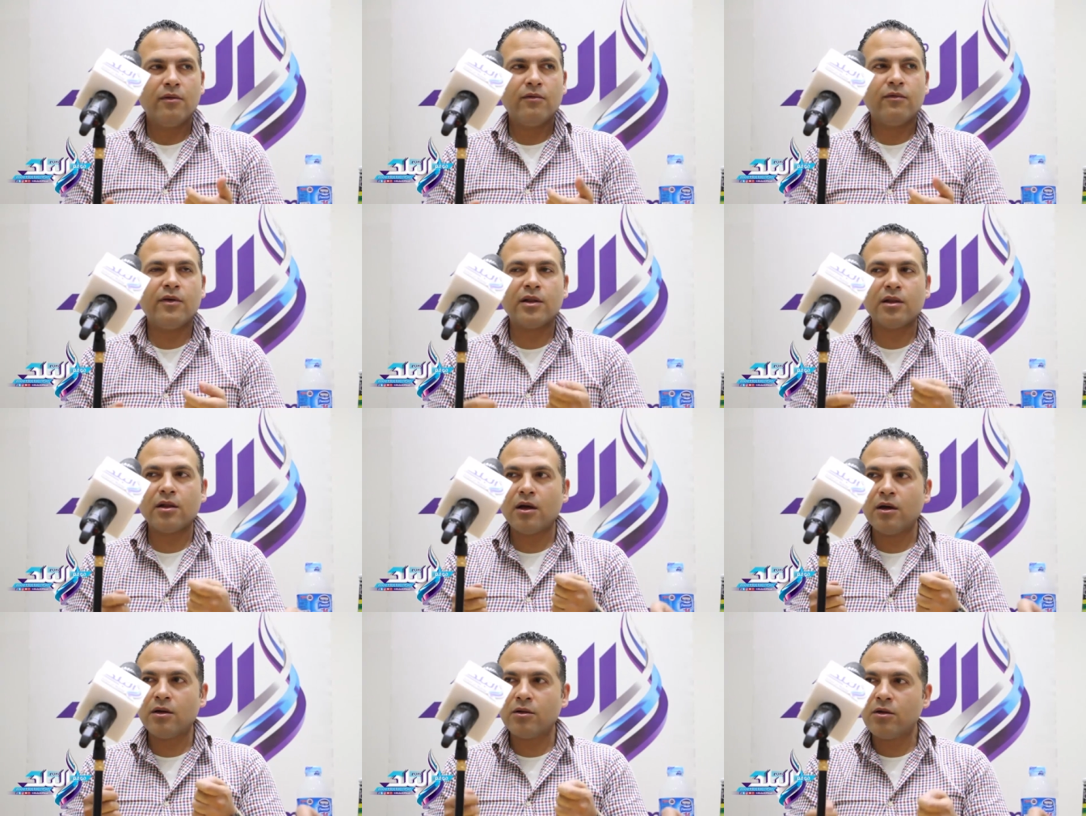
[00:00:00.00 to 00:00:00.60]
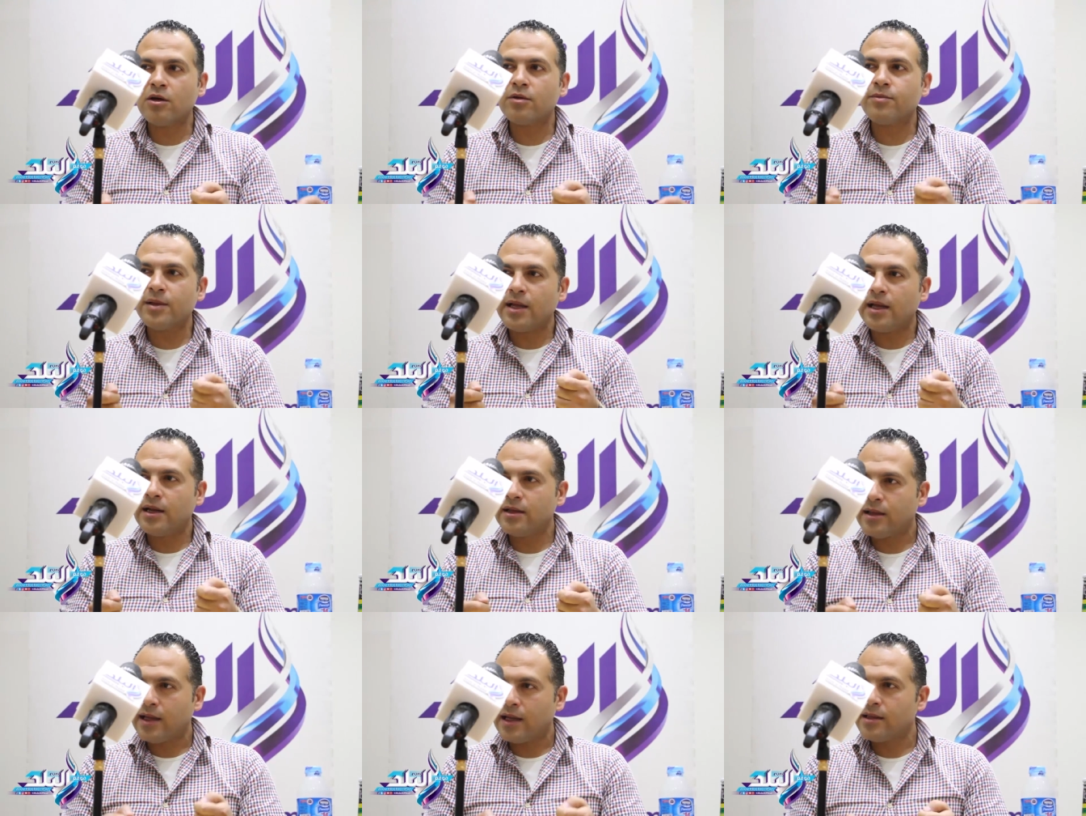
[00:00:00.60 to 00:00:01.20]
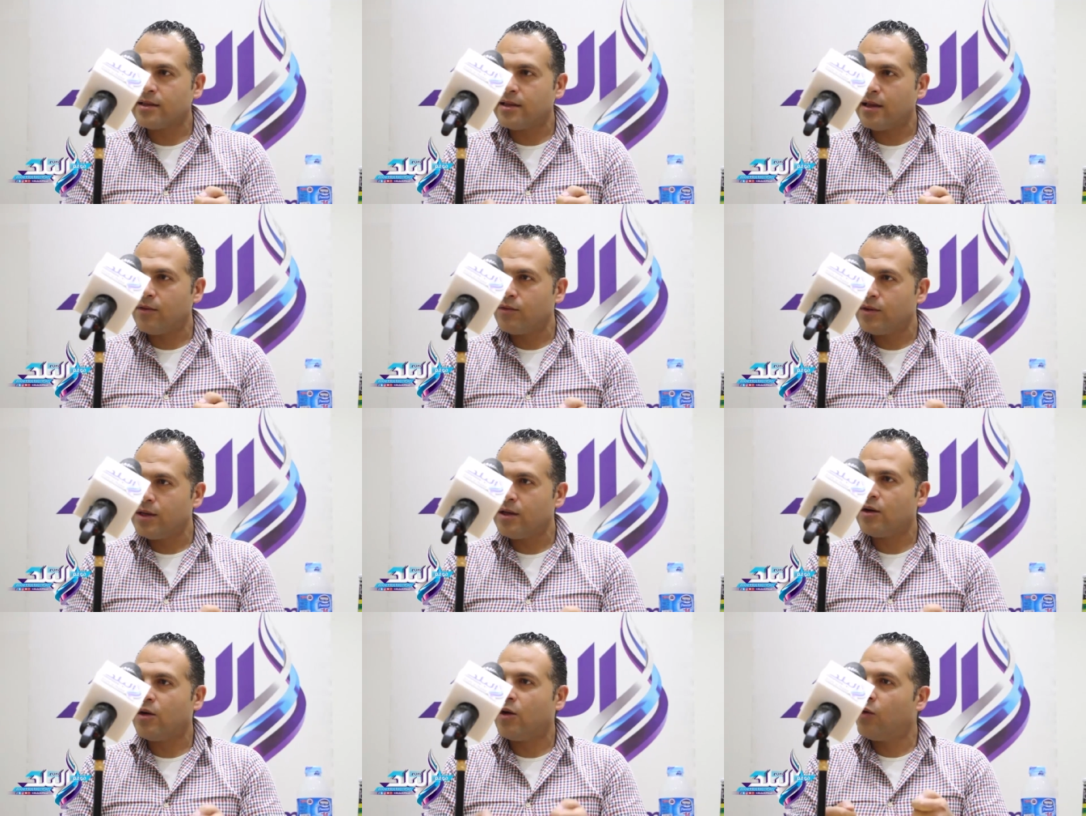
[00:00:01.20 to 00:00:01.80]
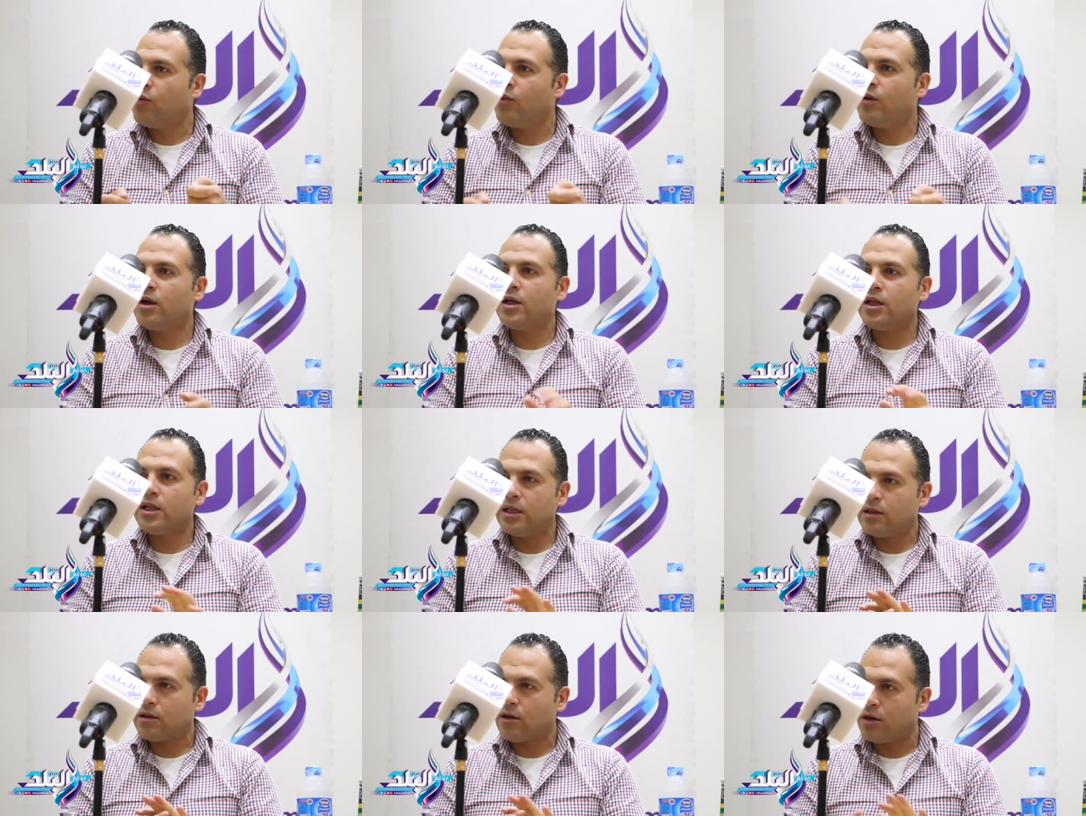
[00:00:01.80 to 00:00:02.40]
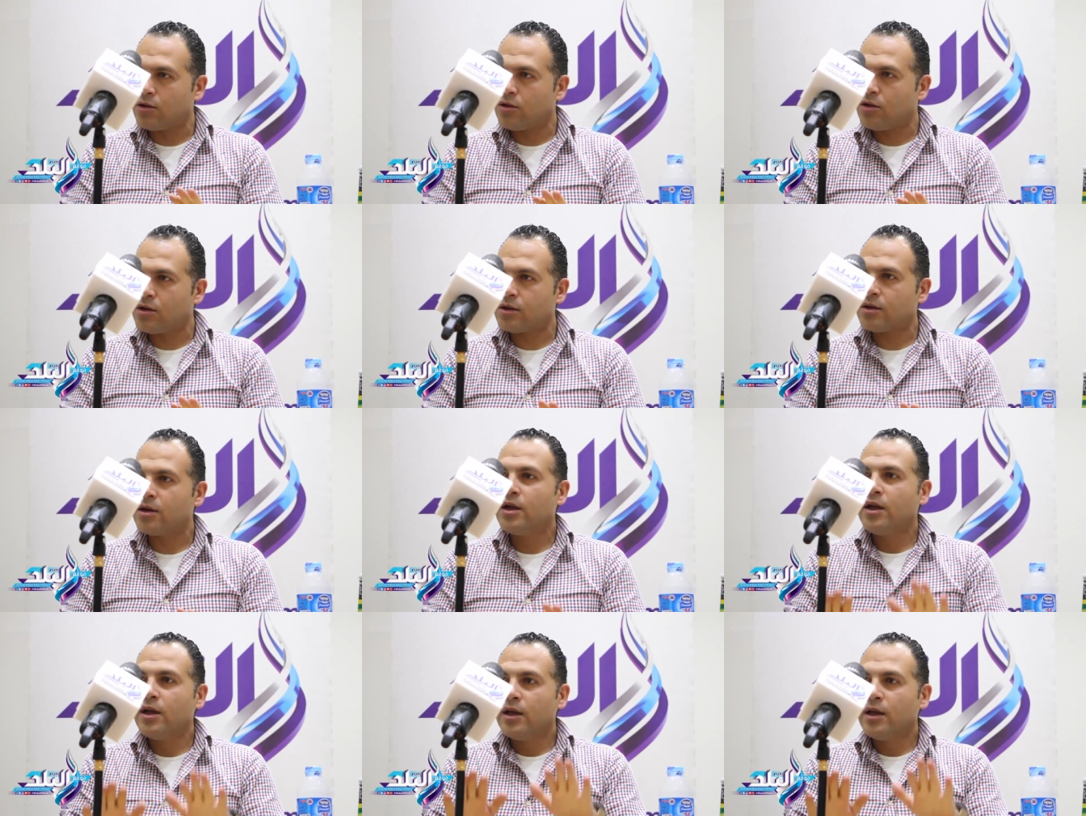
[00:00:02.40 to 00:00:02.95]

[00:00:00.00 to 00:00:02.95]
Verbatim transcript: فالقرار بتاع الاتحاد الدولي هو القرار